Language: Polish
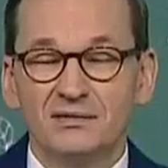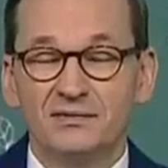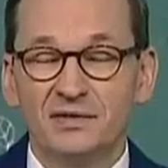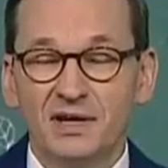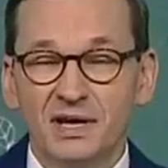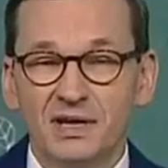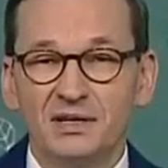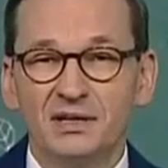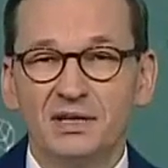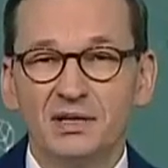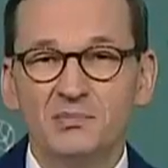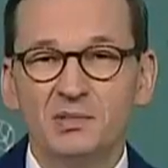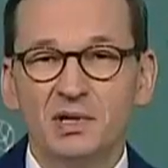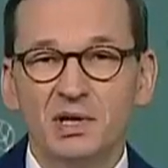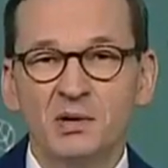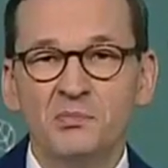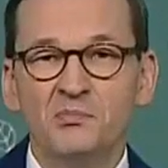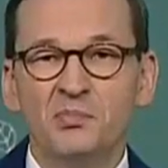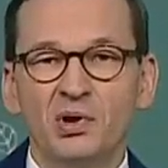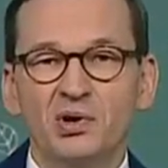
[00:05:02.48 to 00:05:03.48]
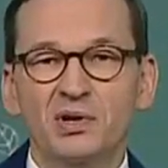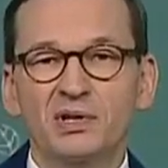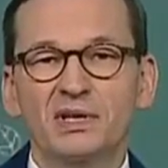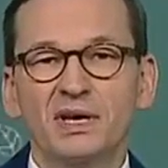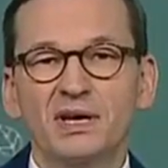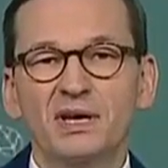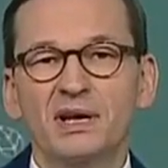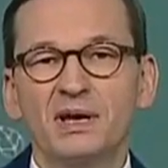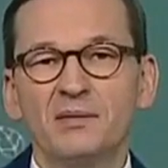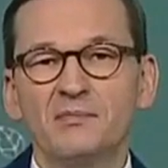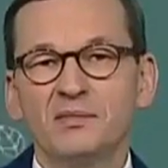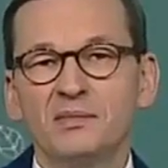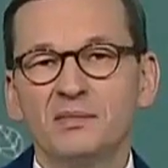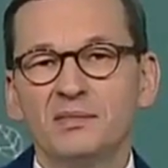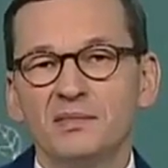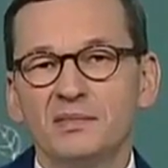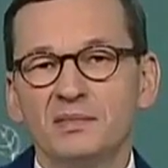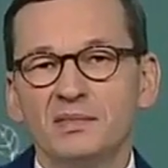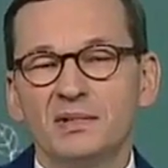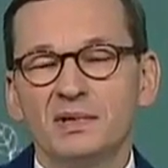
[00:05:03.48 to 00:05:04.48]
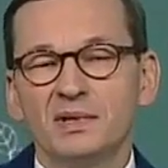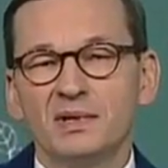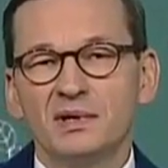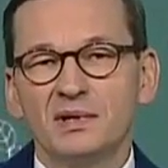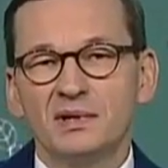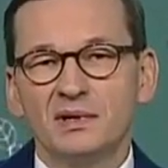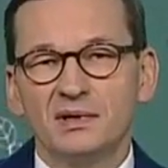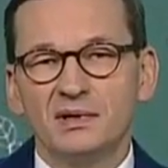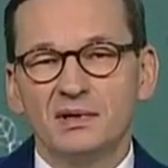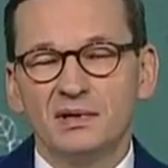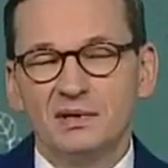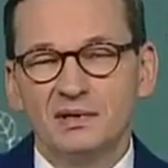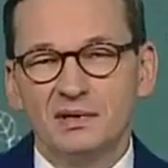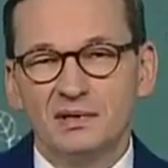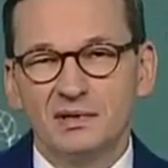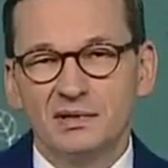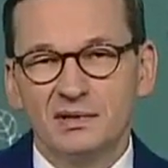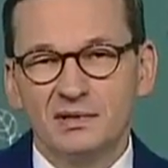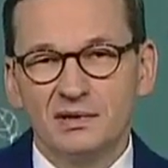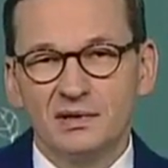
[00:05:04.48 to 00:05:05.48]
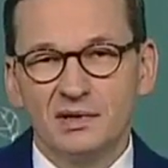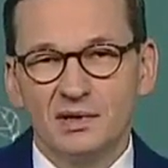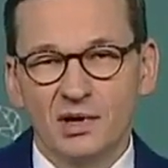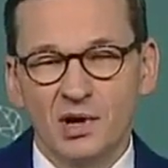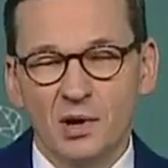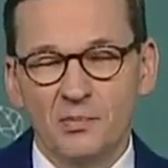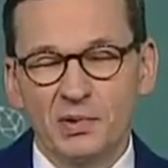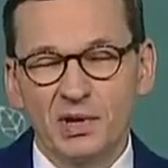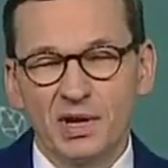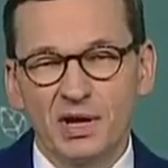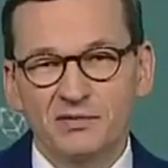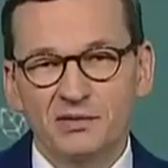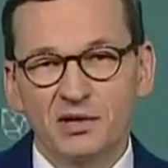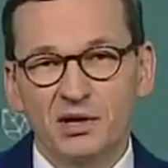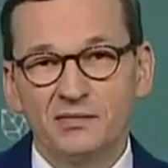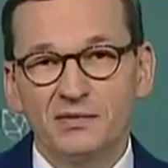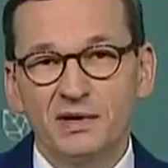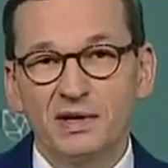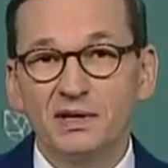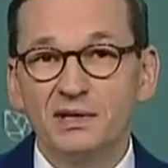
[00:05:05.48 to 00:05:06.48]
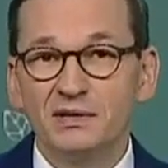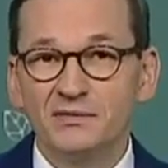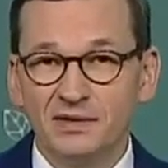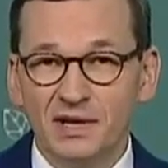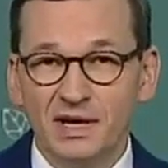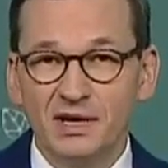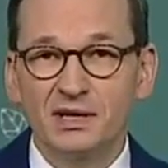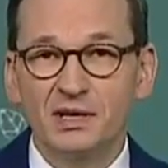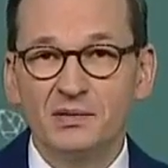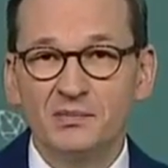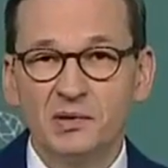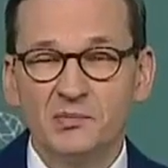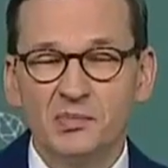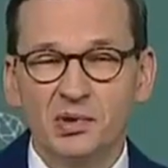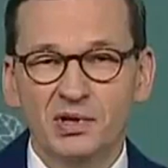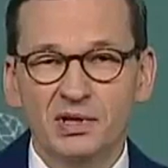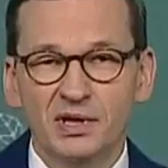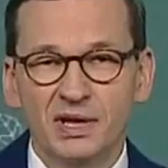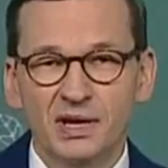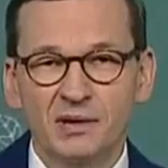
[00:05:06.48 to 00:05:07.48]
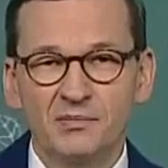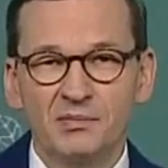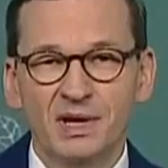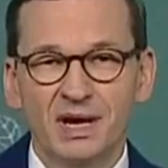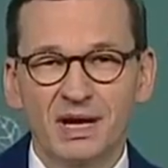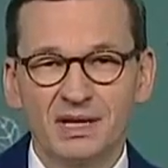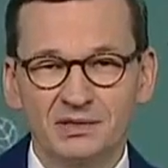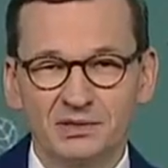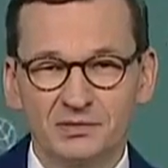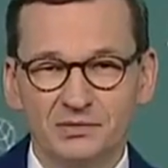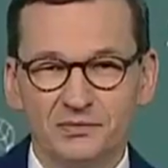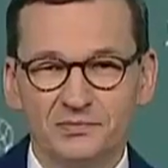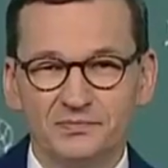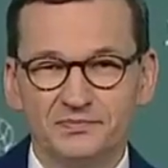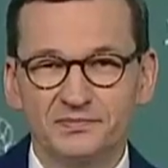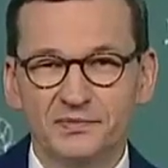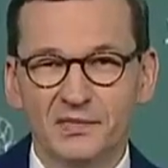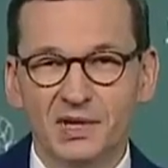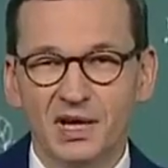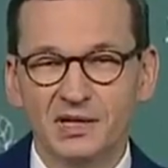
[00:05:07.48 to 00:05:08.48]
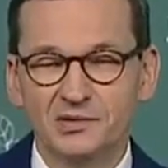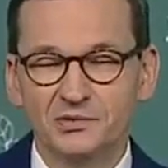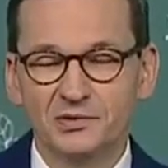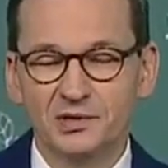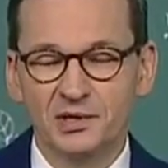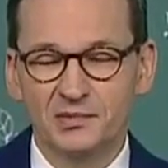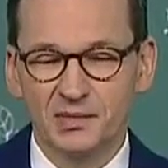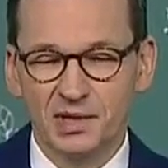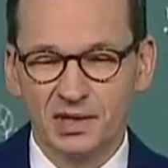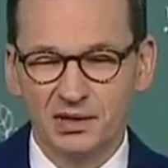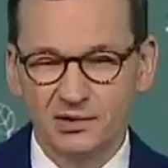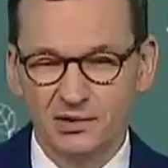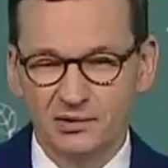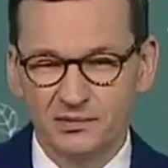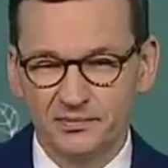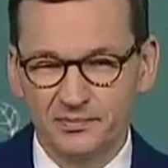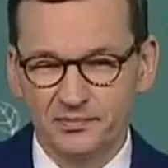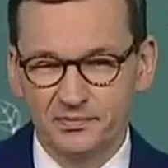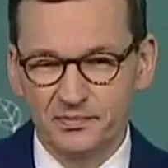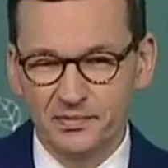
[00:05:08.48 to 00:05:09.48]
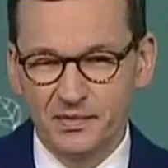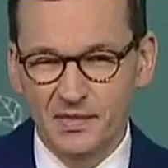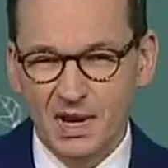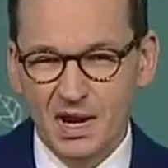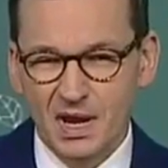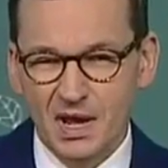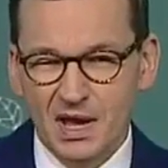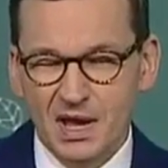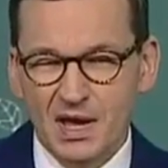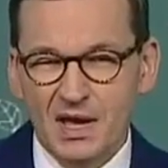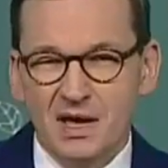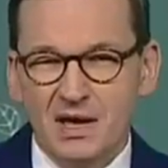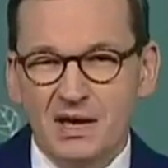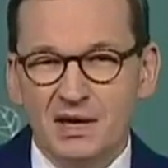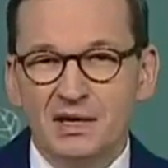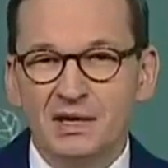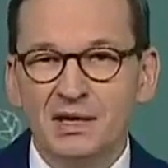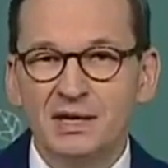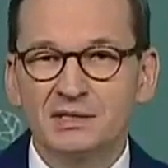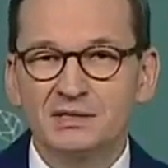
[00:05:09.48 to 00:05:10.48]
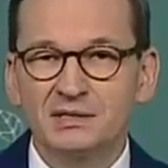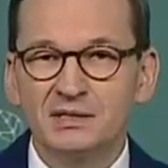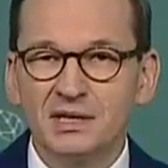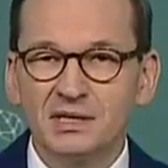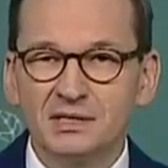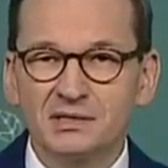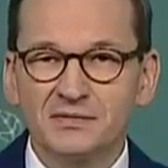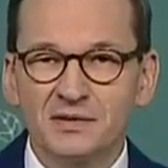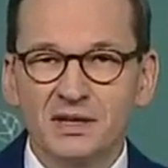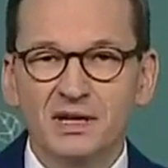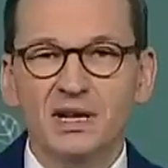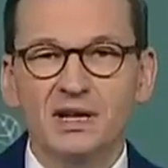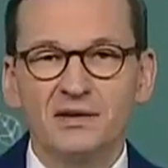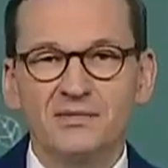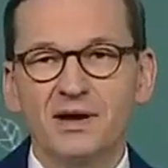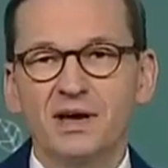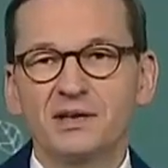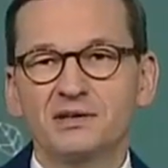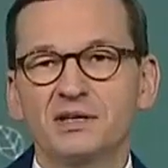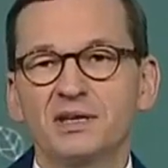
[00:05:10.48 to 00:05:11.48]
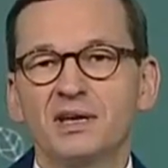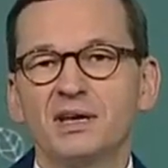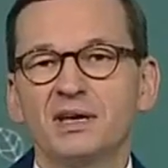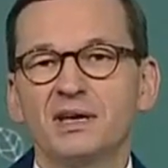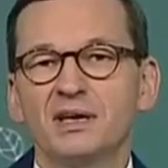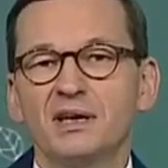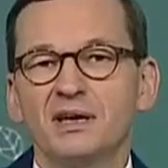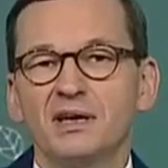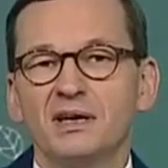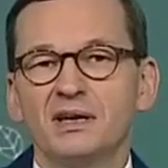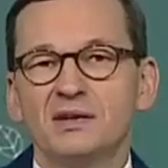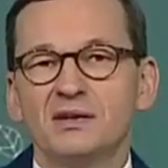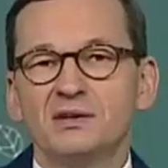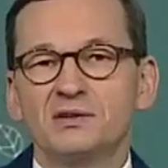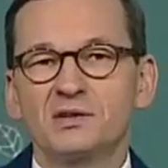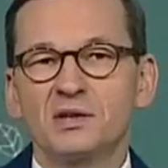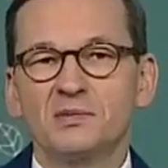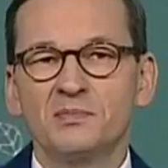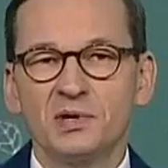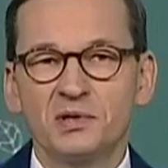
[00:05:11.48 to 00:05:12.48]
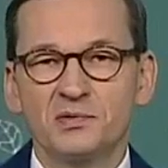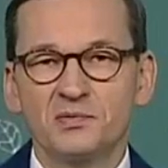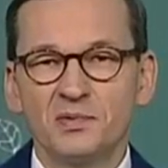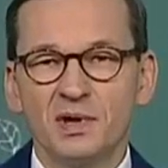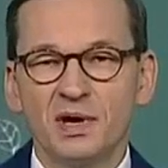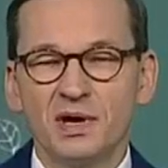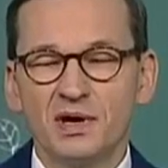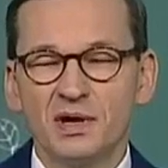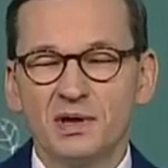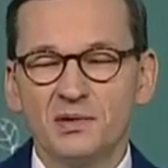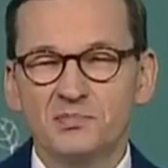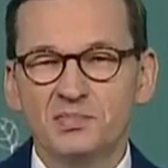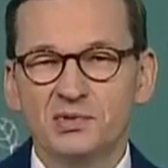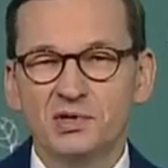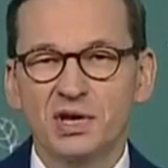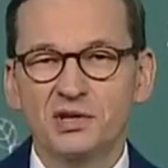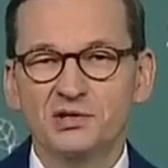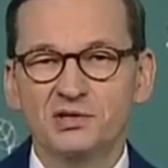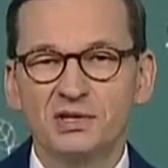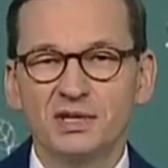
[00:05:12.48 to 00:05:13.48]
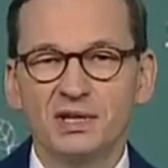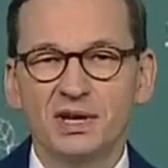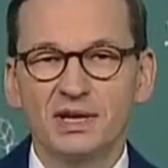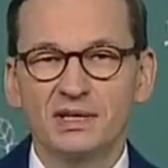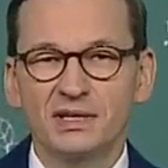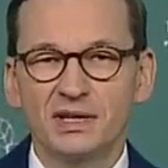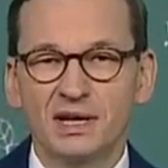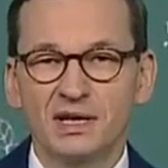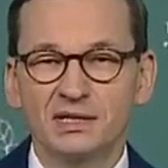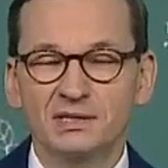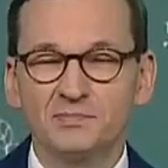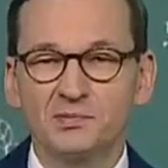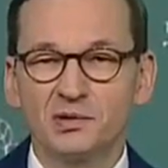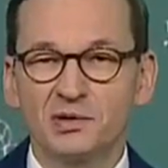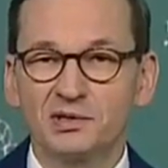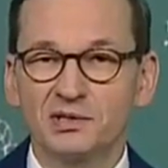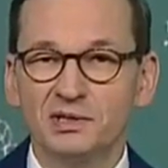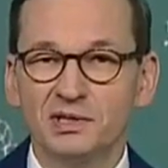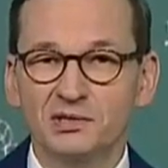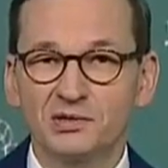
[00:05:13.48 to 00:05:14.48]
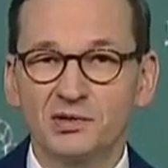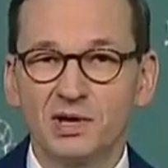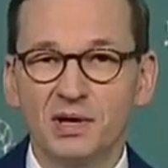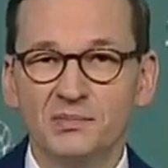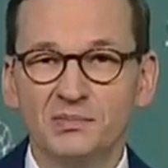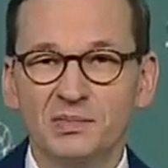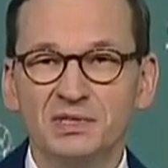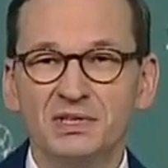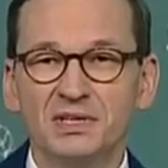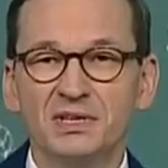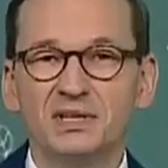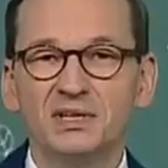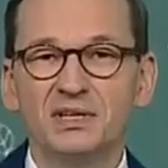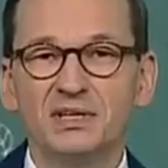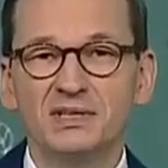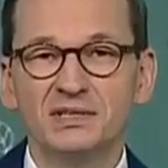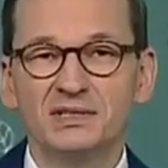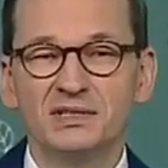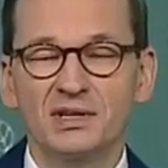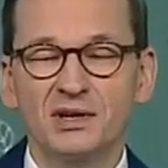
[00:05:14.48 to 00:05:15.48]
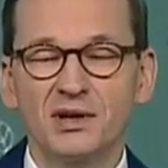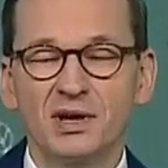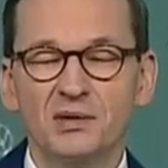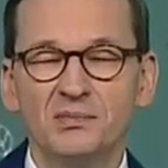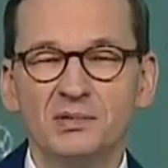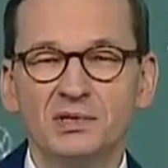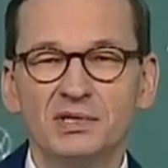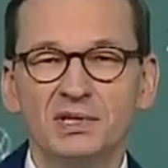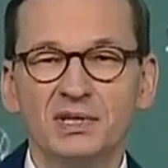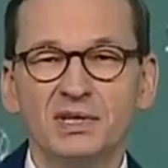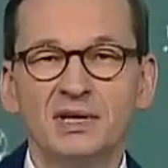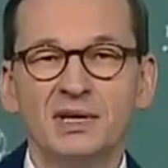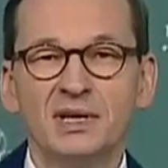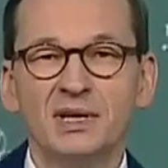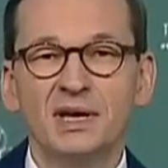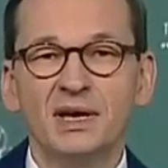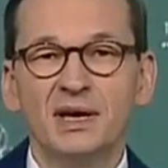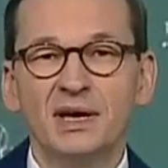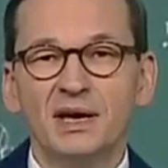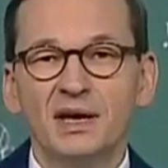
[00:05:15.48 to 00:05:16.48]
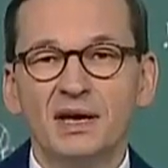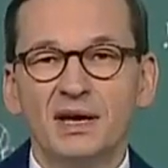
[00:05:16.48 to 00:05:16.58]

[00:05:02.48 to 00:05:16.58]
wielkim importerem ropy naftowej, wielkim importerem gazu, gazu ziemnego, jest niezwykle ważne, żebyśmy przeszli na transport niskoemisyjny i zeroemisyjny,